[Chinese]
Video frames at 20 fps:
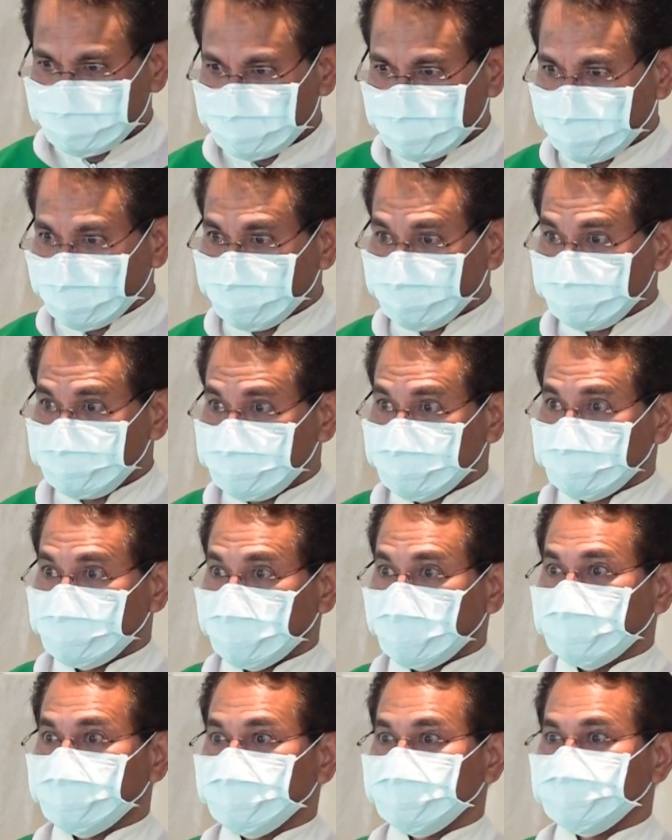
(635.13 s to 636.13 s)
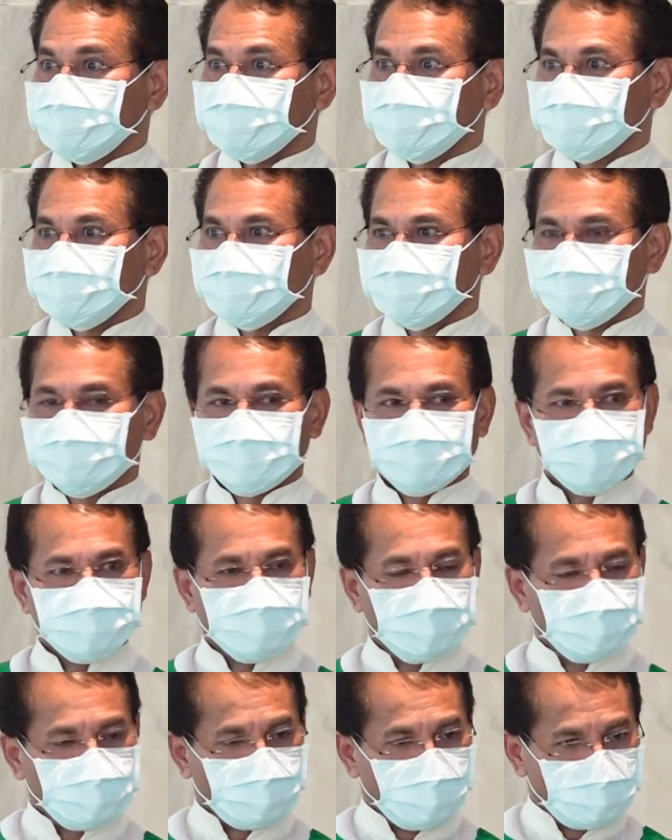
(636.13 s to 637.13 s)
还有其他的，
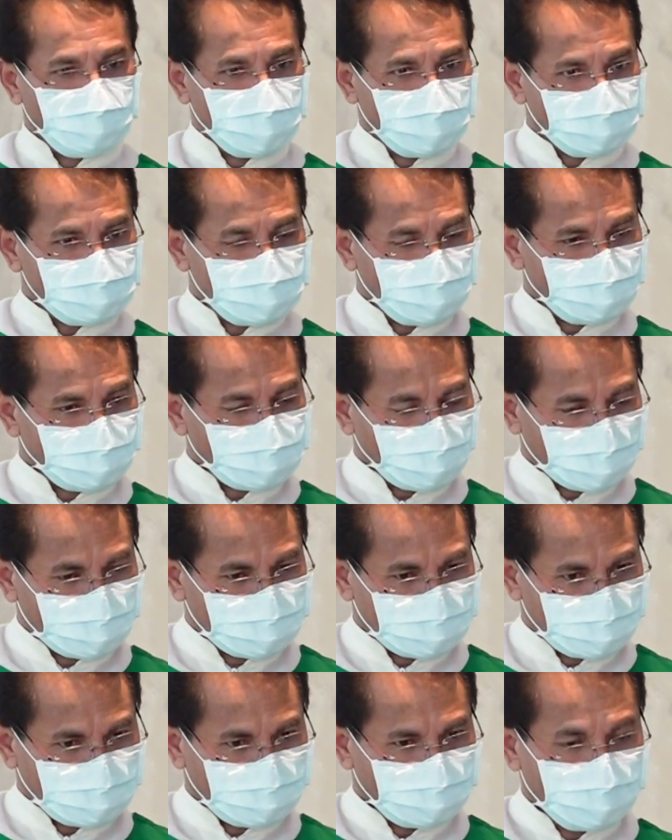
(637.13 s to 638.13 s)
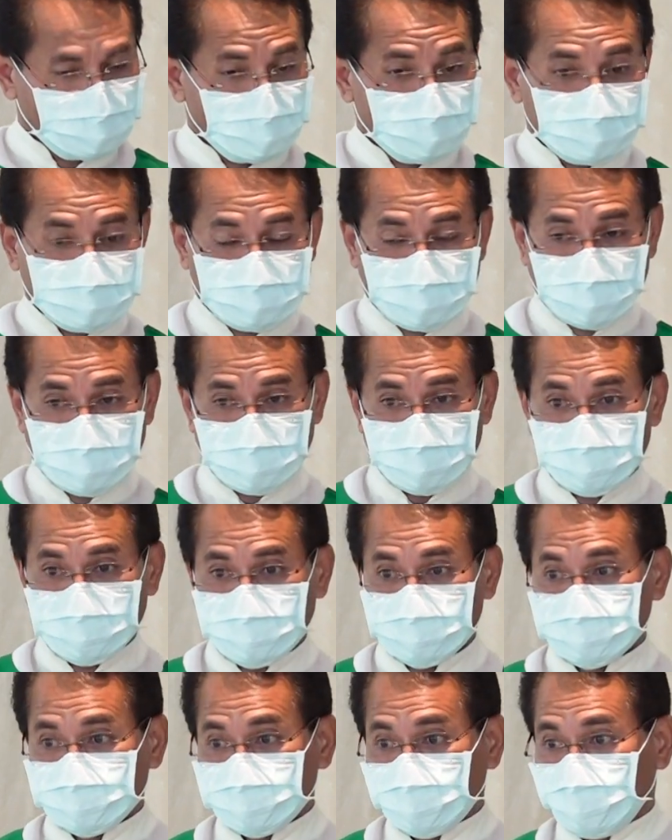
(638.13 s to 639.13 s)
所以我们这里团体也
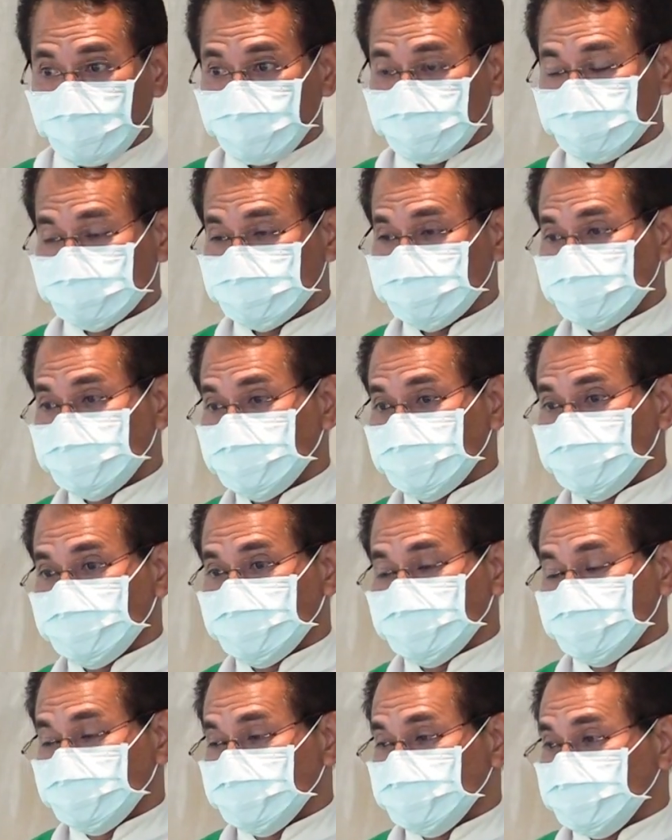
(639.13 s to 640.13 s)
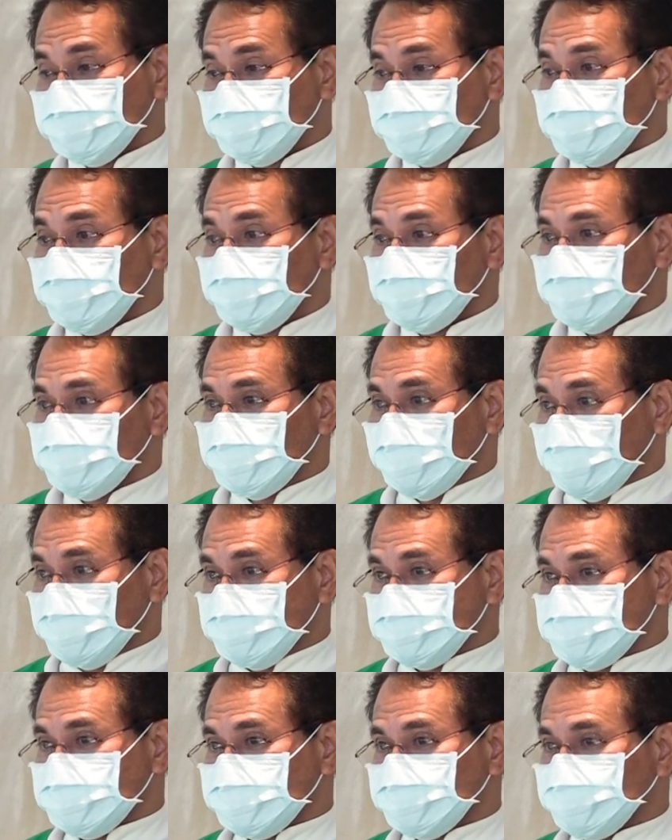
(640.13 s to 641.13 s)
有来
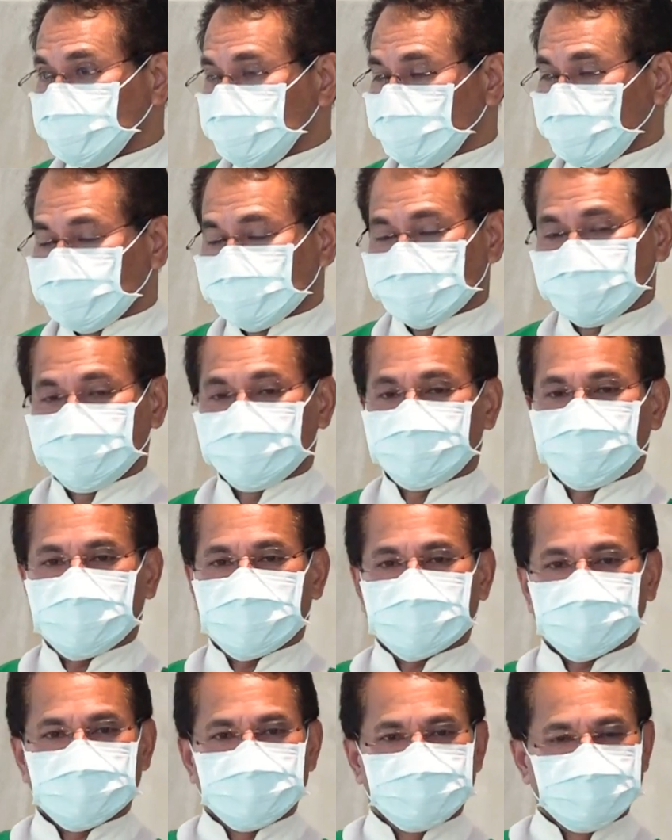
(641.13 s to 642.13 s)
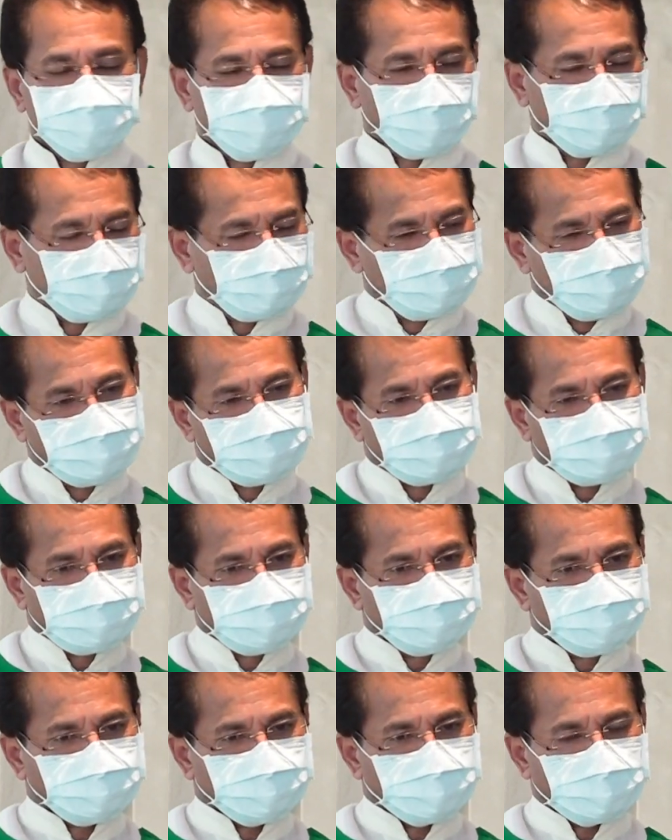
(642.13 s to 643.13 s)
自不同的地方、不同的民族。
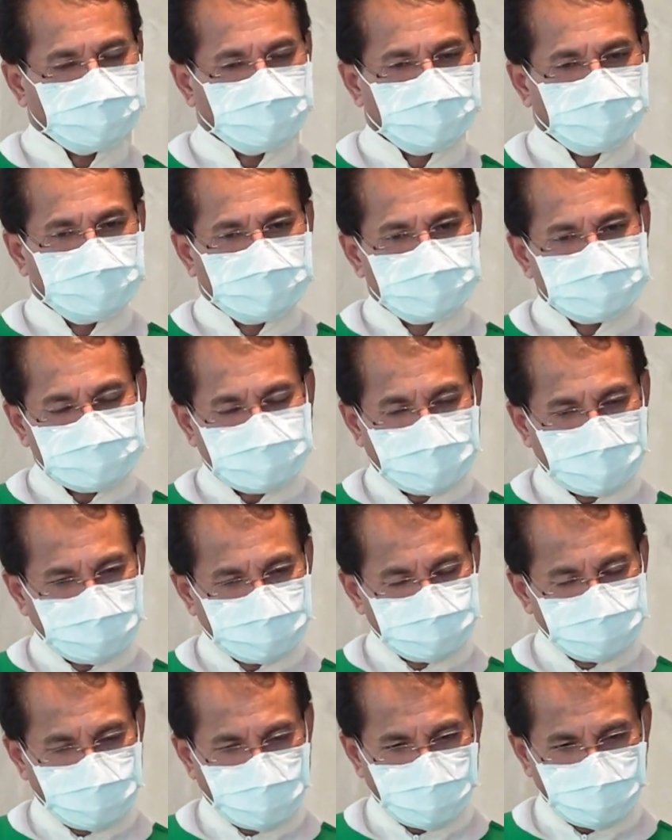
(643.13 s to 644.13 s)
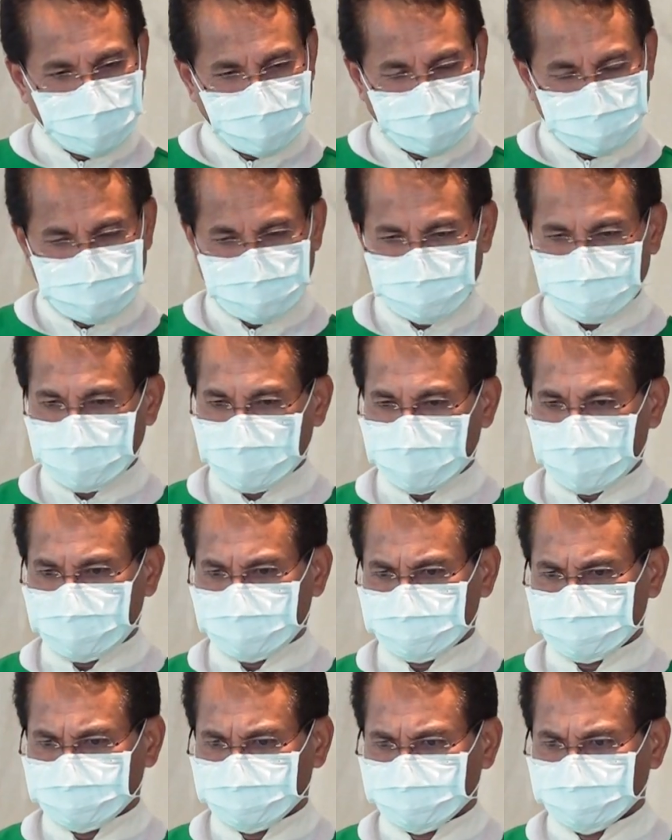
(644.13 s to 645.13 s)
在国外的话，
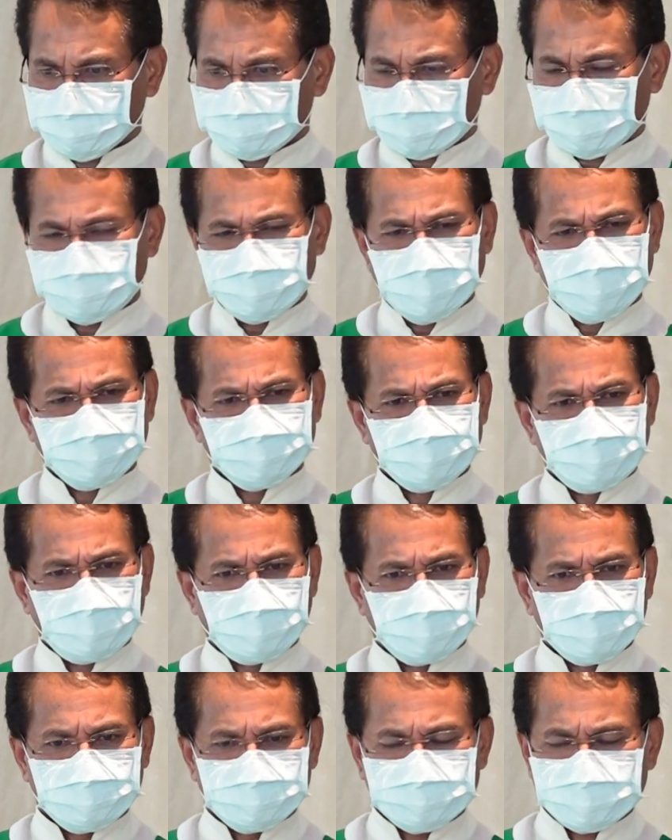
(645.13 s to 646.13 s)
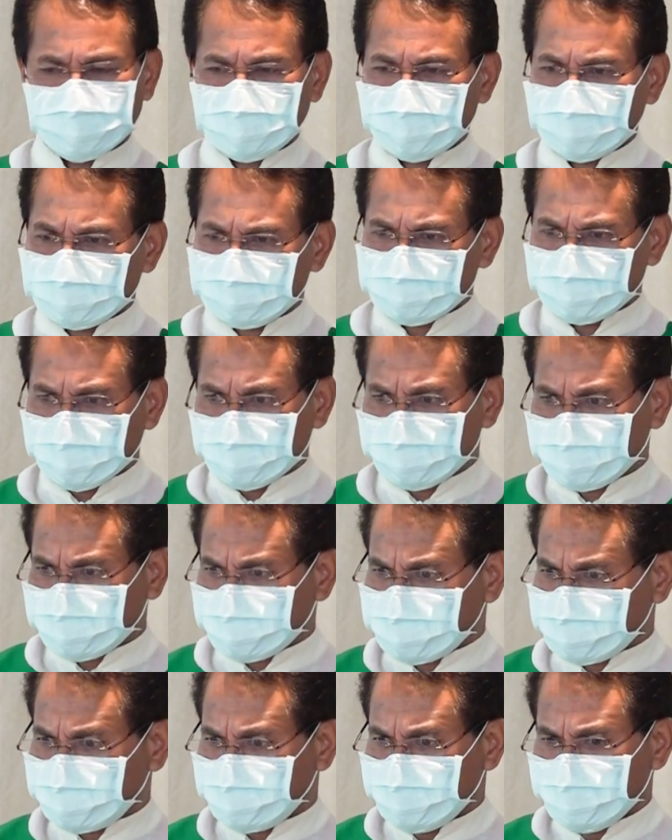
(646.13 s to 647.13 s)
在美国，在阿德兰
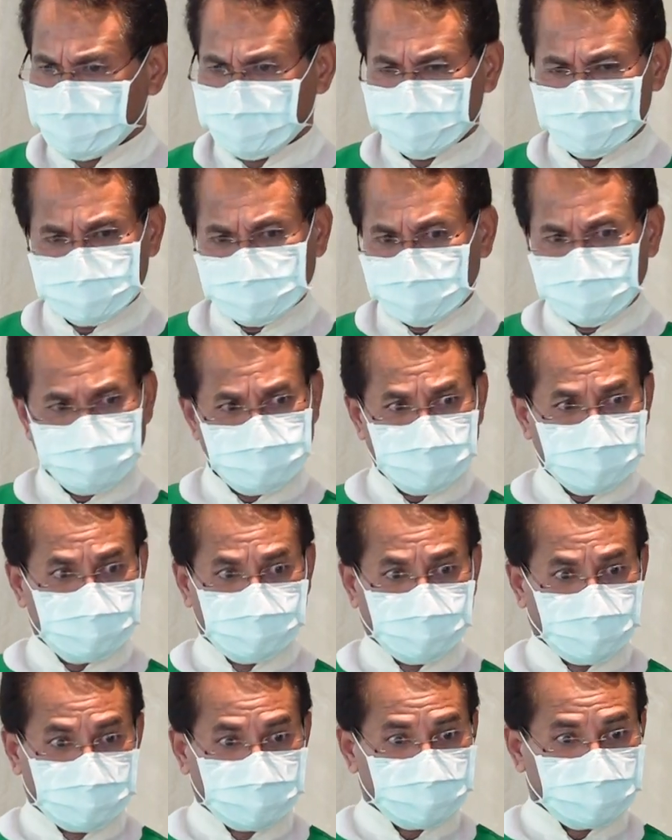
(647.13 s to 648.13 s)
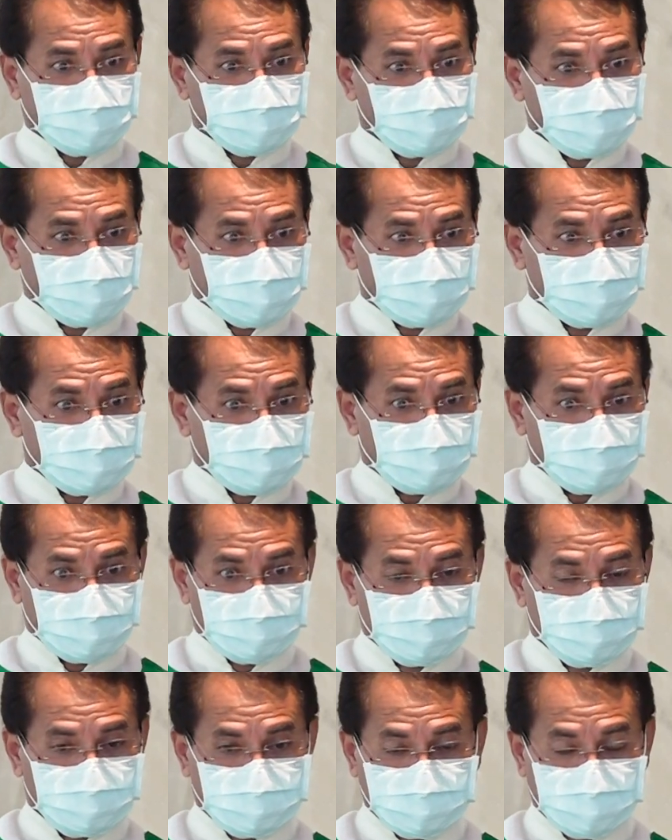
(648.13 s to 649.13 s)
大，在那边呢，我们也可以看到，
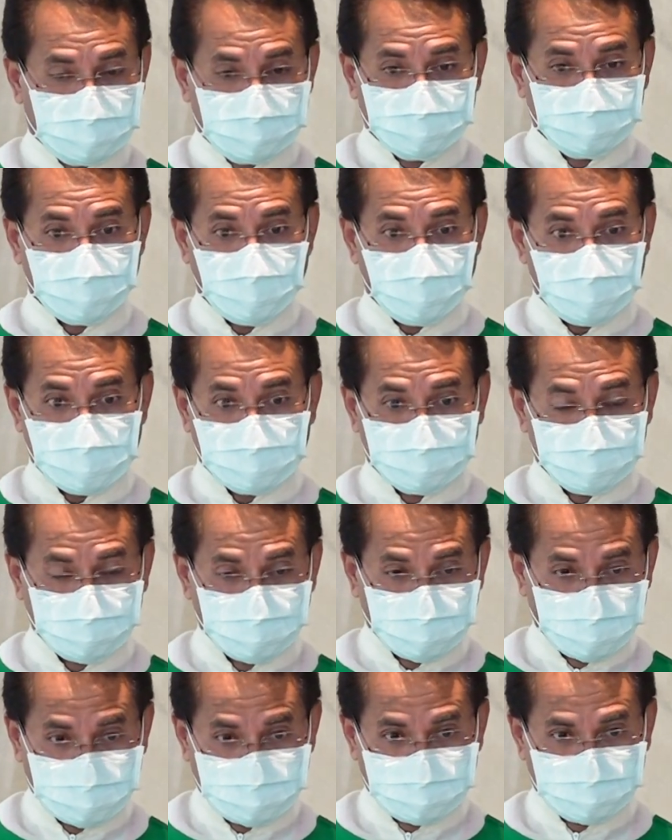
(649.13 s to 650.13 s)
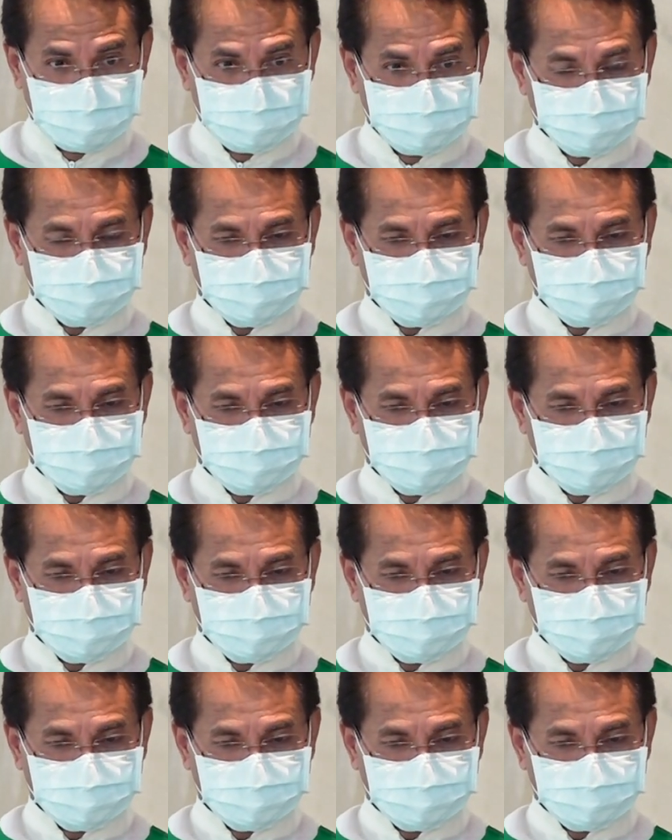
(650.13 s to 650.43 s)
也有很多的，